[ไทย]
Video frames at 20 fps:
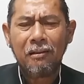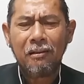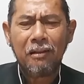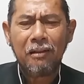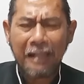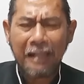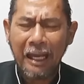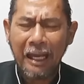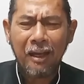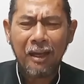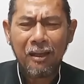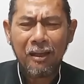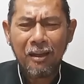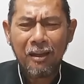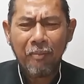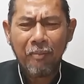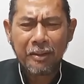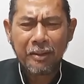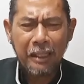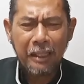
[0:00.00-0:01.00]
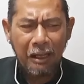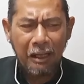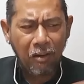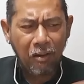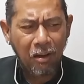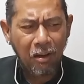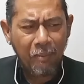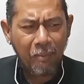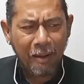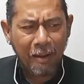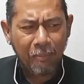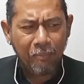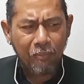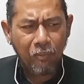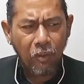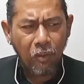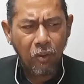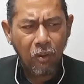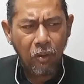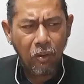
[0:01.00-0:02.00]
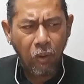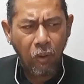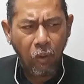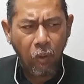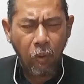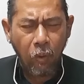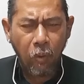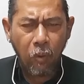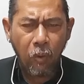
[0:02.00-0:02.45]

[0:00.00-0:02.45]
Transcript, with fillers: เนี่ย บางทีเราก็แบบ โอ้